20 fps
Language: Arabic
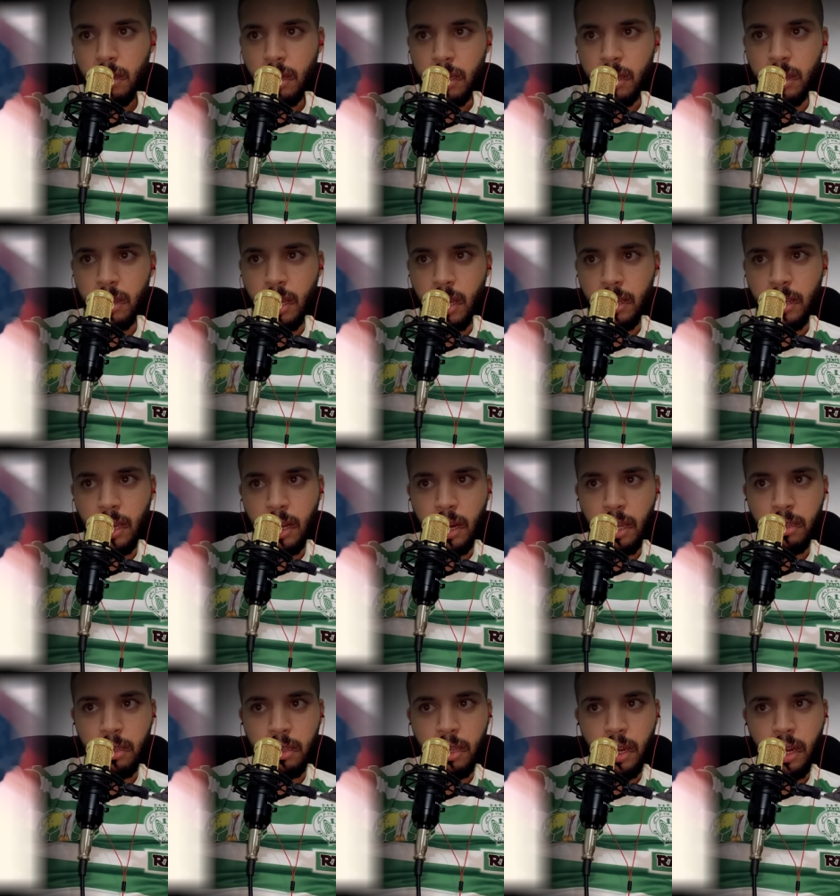هاد
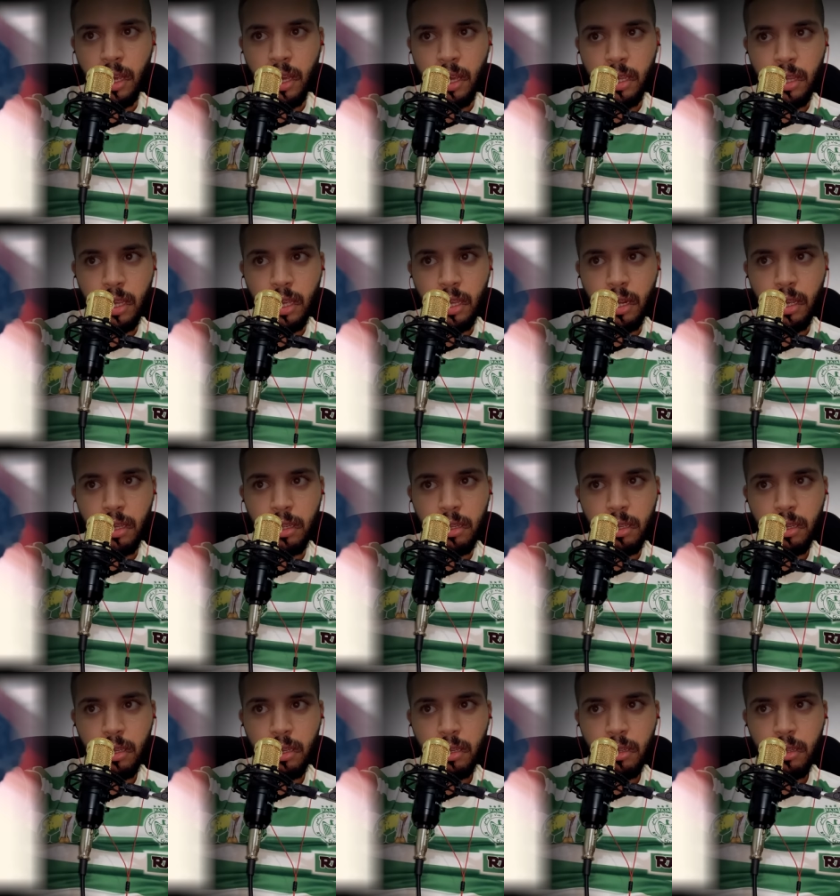النظرات هادي خطير
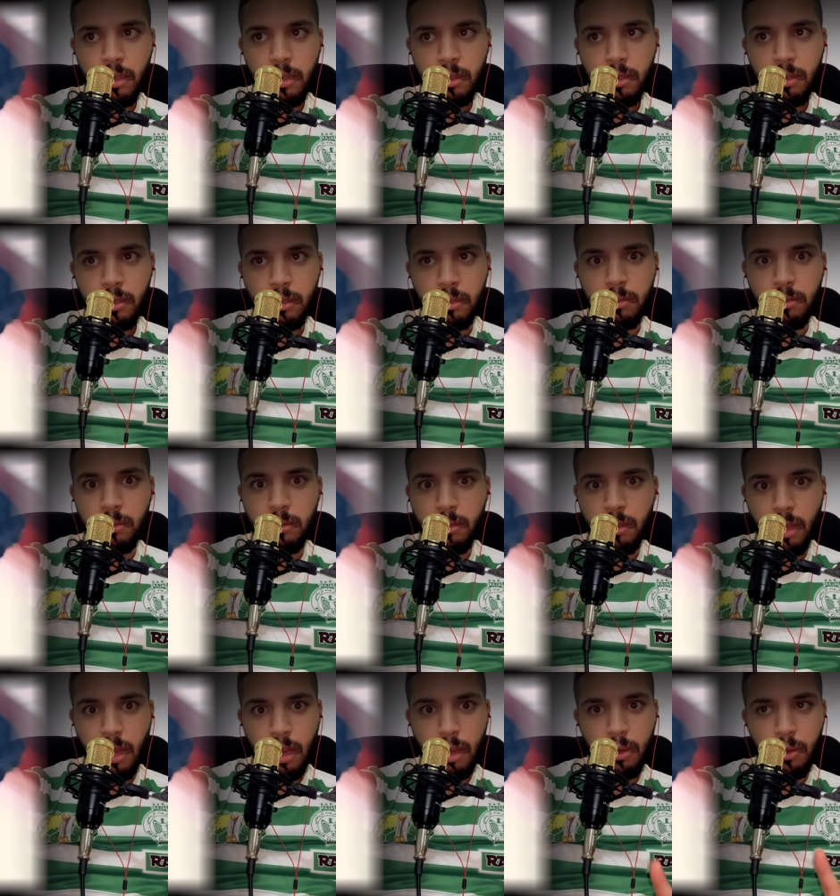هادي
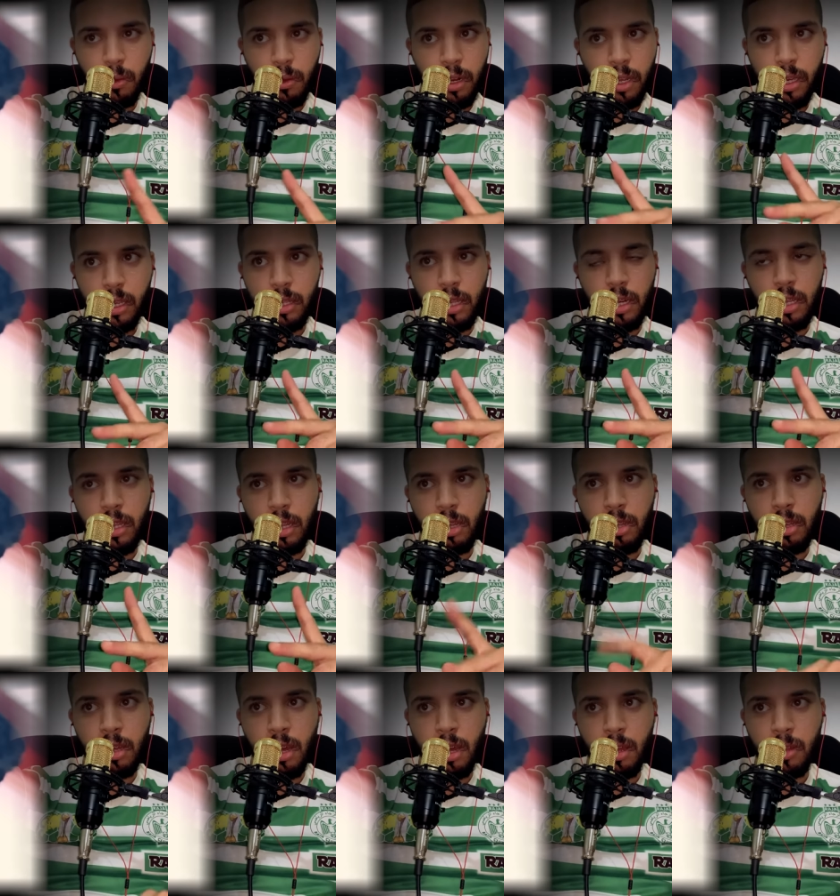عقلو عليه يقدر يدير
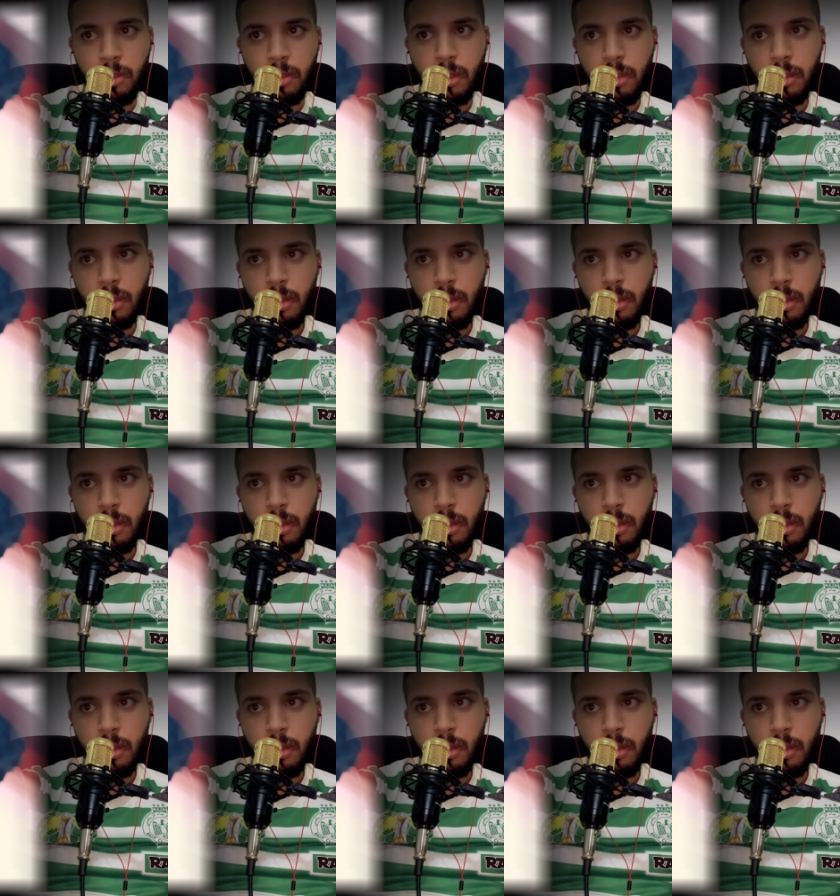شي حاجة